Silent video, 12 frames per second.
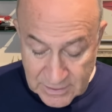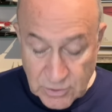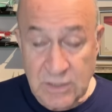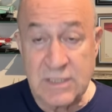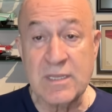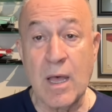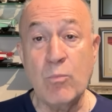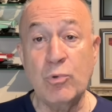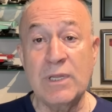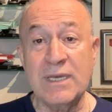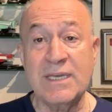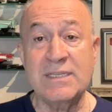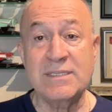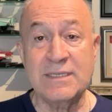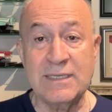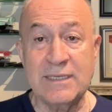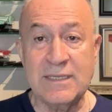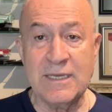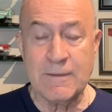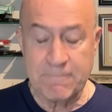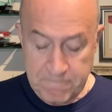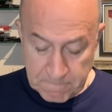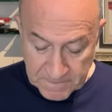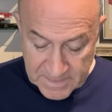İstanbul'a getirildi,
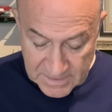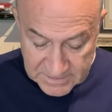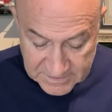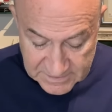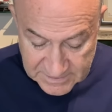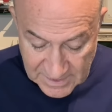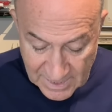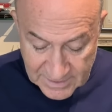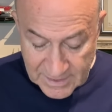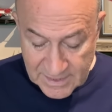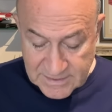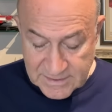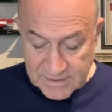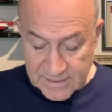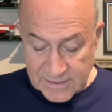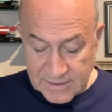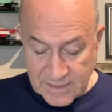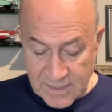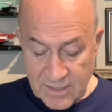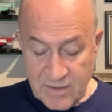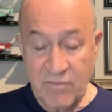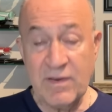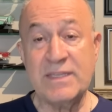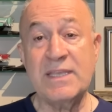tesisler gezdirildi
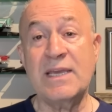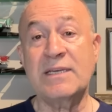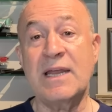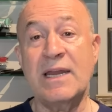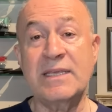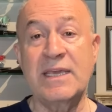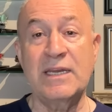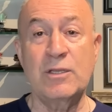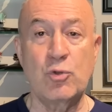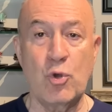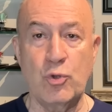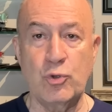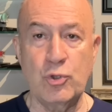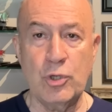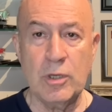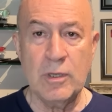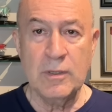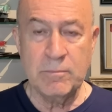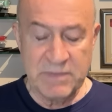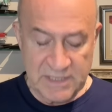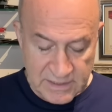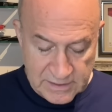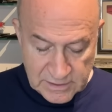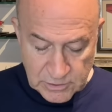ve tekrar geri döndü. Bir
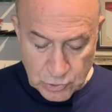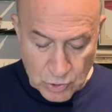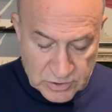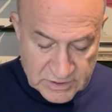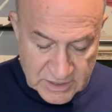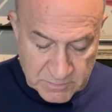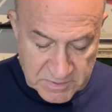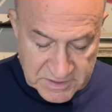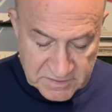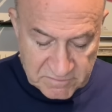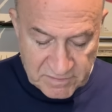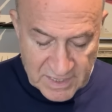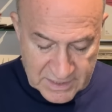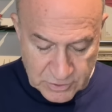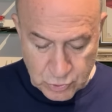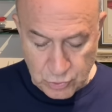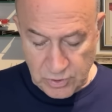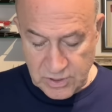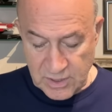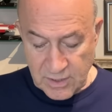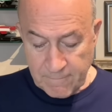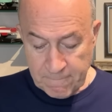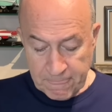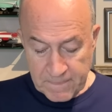yıllık sözleşmesi var
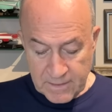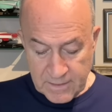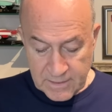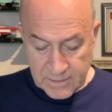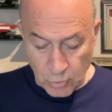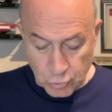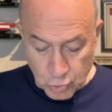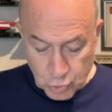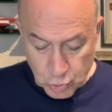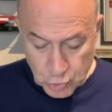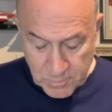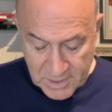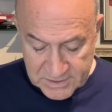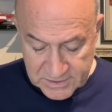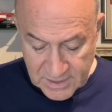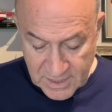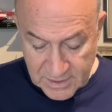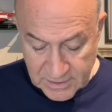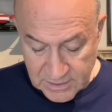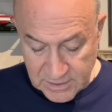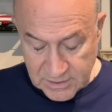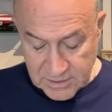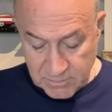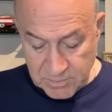çünkü. 33 ee, maçta
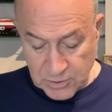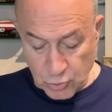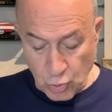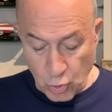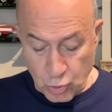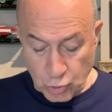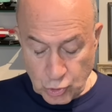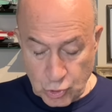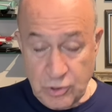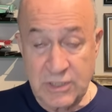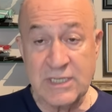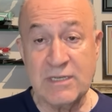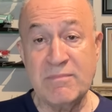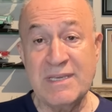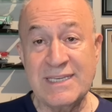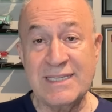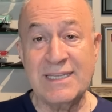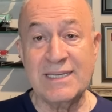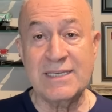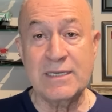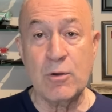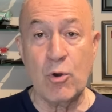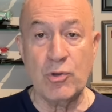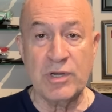2922
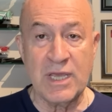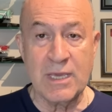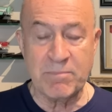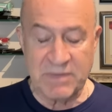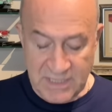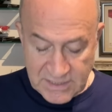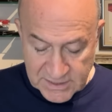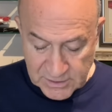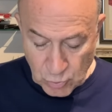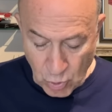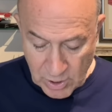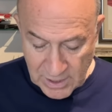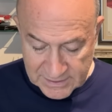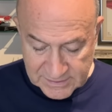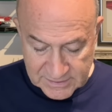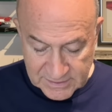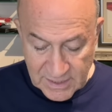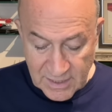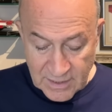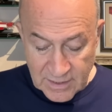dakika oynayıp 2 gol attı.